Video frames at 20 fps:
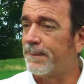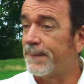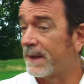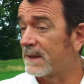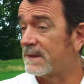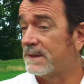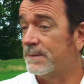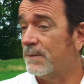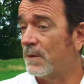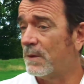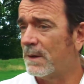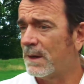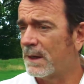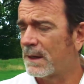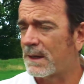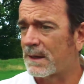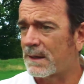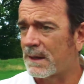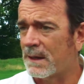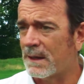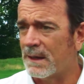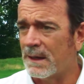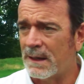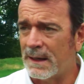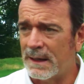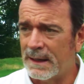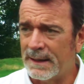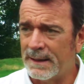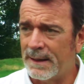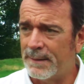perciment hein, qui est un,
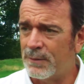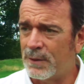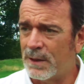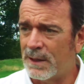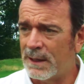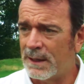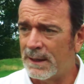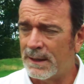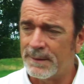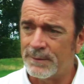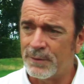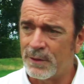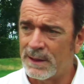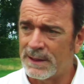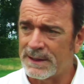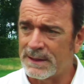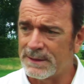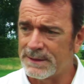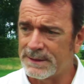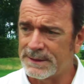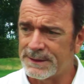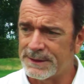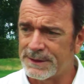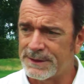bois, un bois euh,